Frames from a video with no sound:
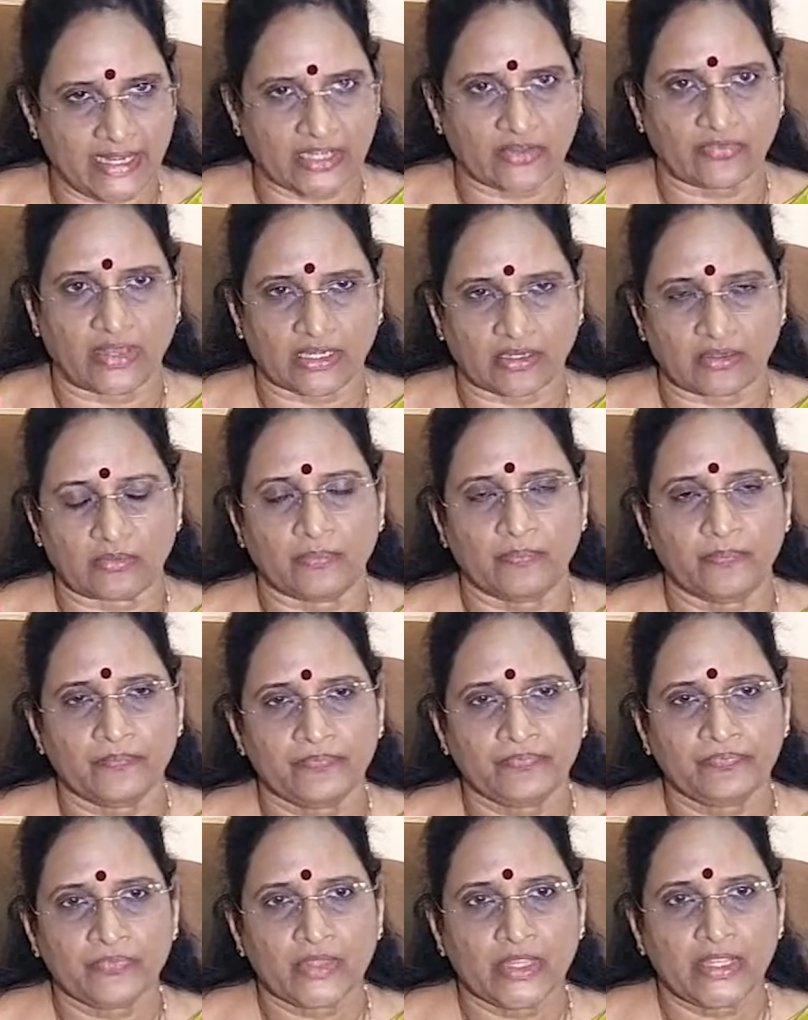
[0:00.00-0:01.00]
నెట్వర్క్
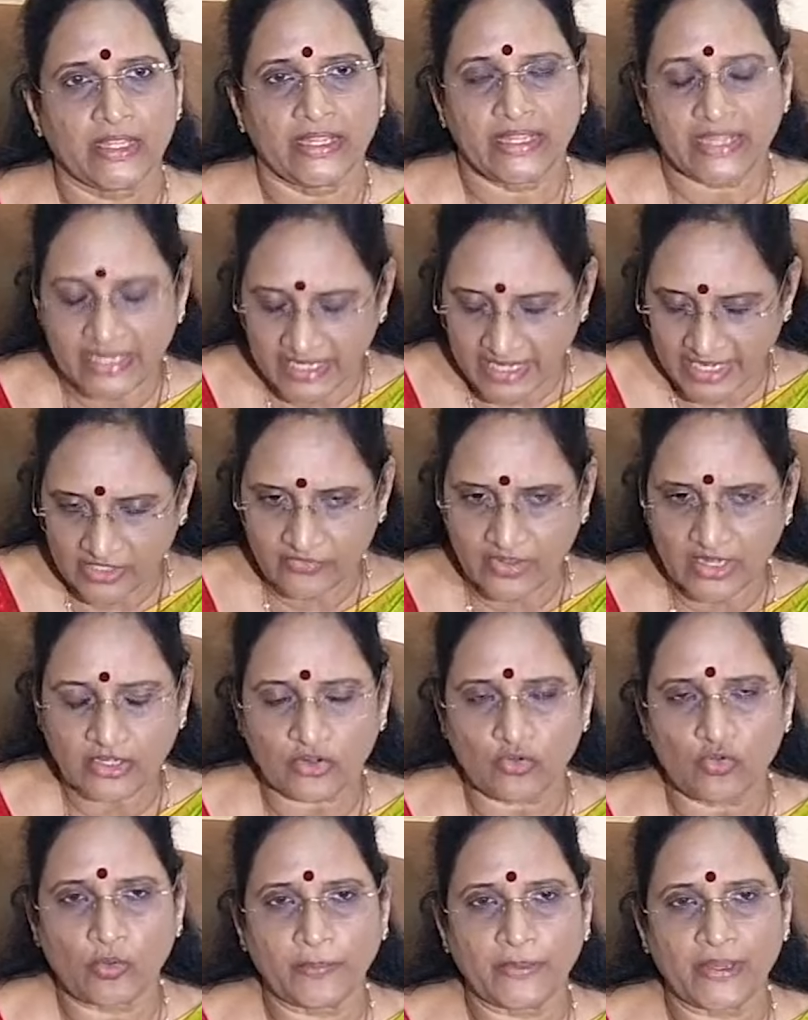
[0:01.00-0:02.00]
ఈ
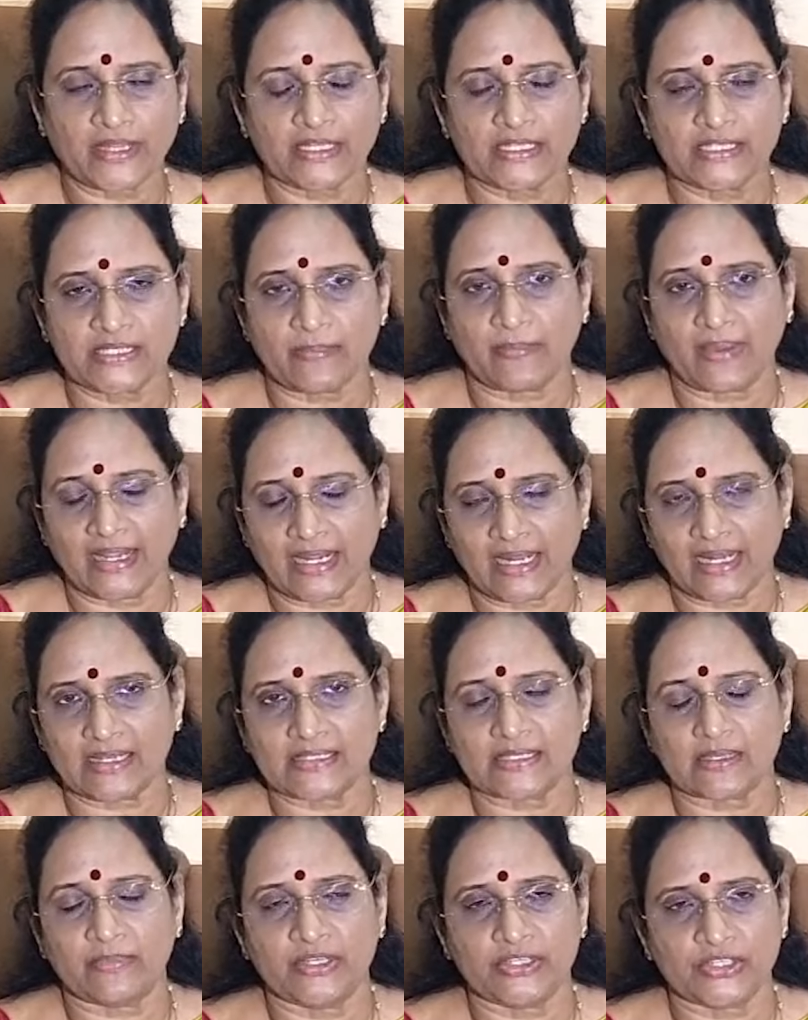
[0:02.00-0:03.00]
నెట్వర్క్ను ఉపయోగించి మహిళలకు
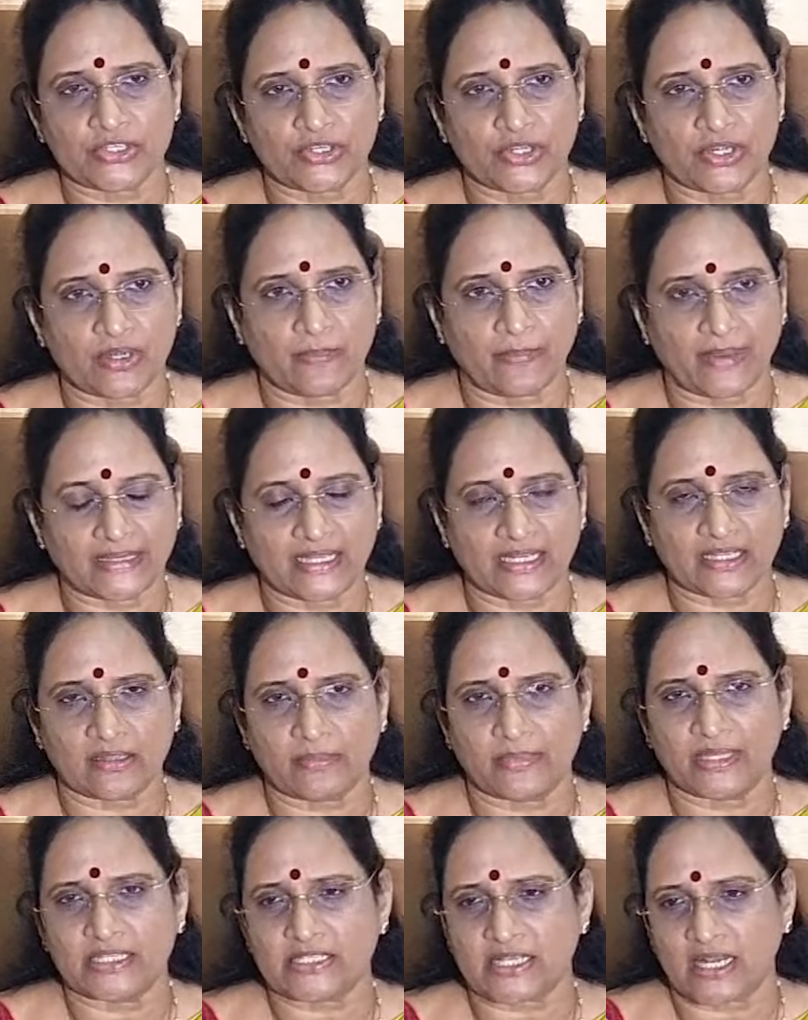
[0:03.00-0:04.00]
సంబంధించినటువంటి భద్రత
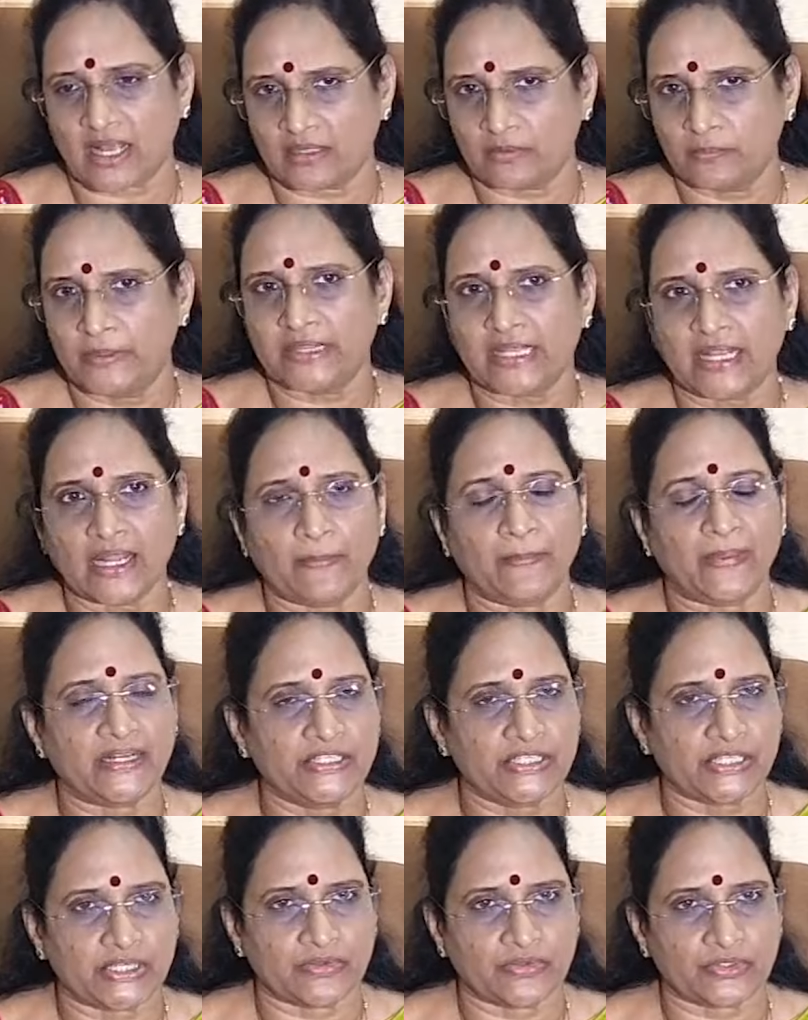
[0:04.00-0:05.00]
మీద చాలా అద్భుతంగా
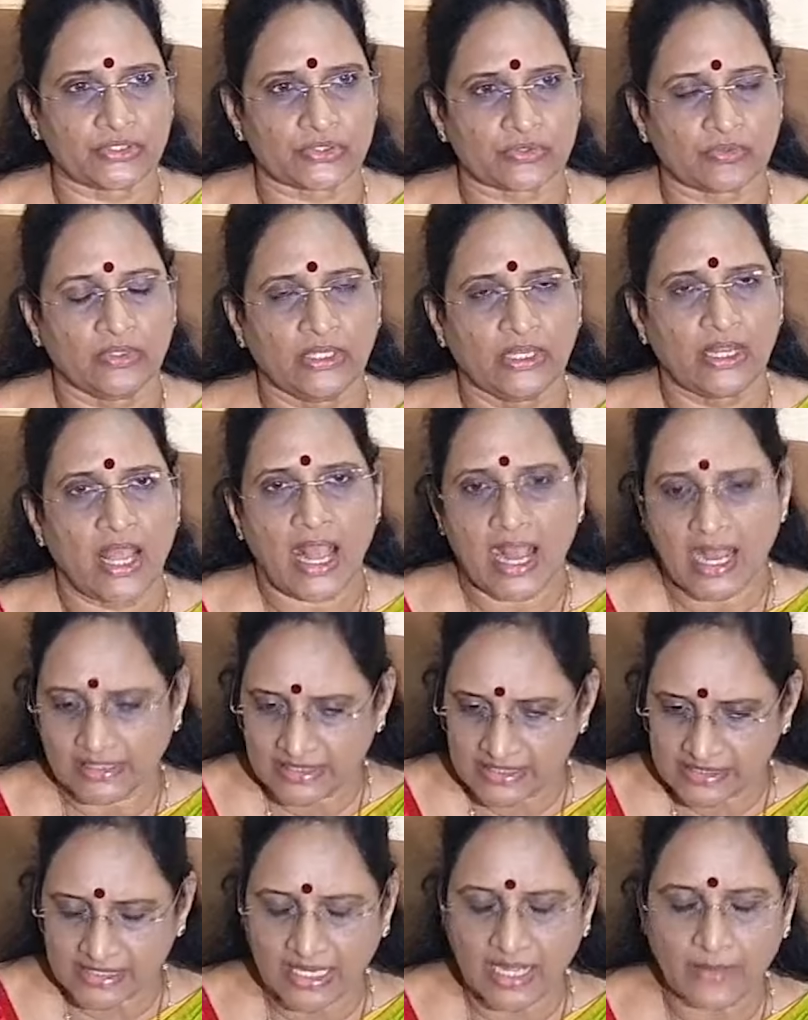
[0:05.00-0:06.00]
పనిచేయవచ్చు ఆ
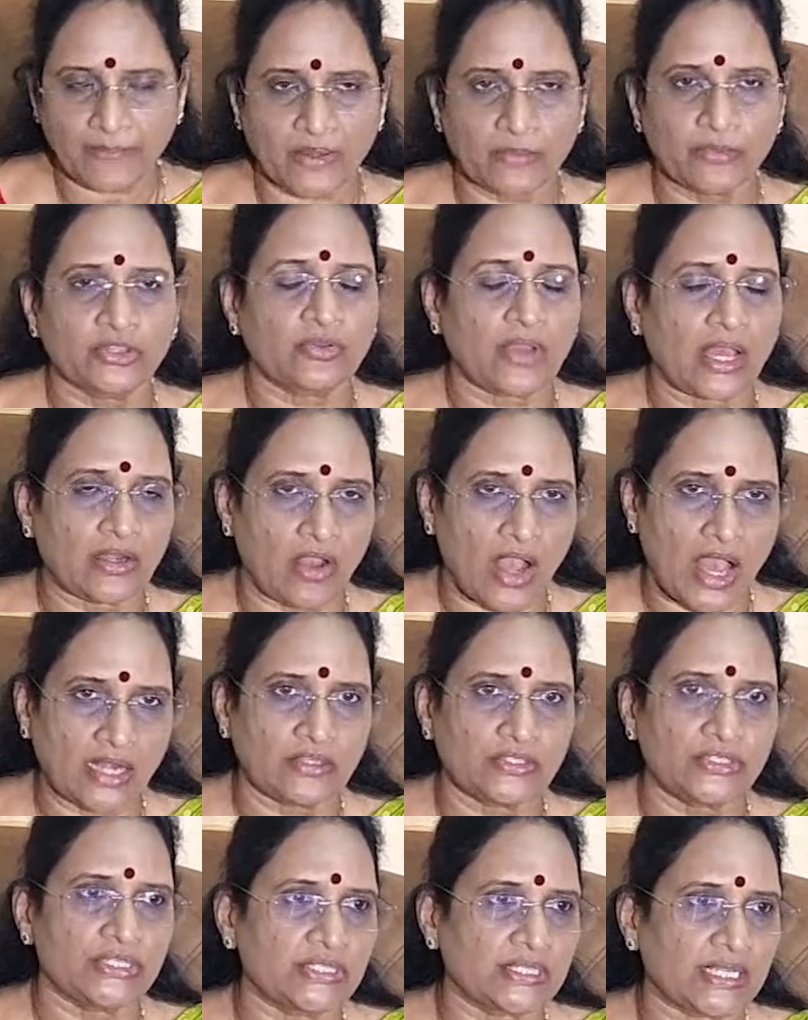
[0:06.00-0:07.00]
దిశగా ప్రభుత్వాలు
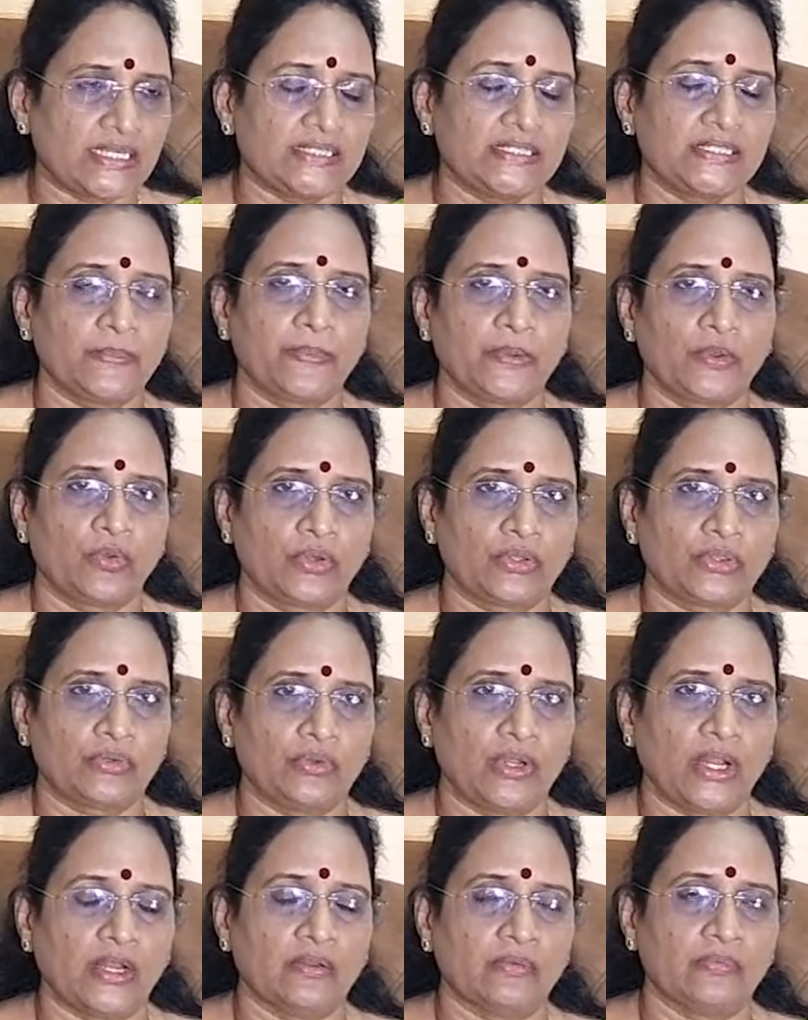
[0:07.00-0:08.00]
ఆలోచించాలని చెప్పి కోరుతూ
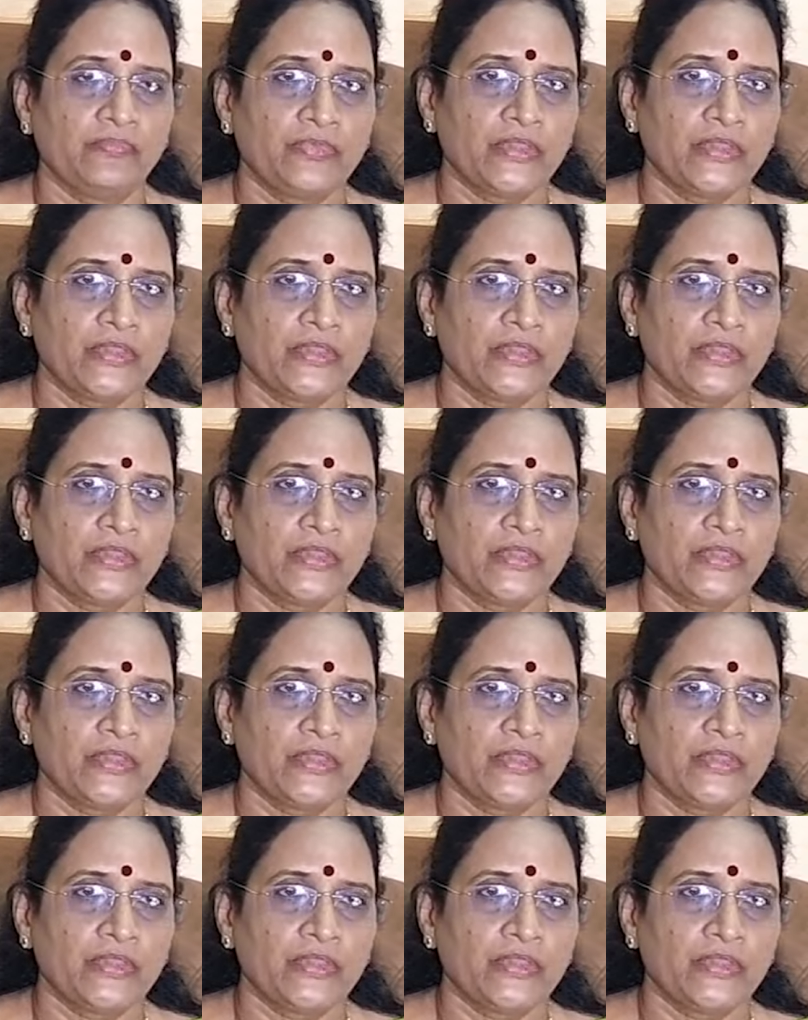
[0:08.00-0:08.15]
ఉన్నాను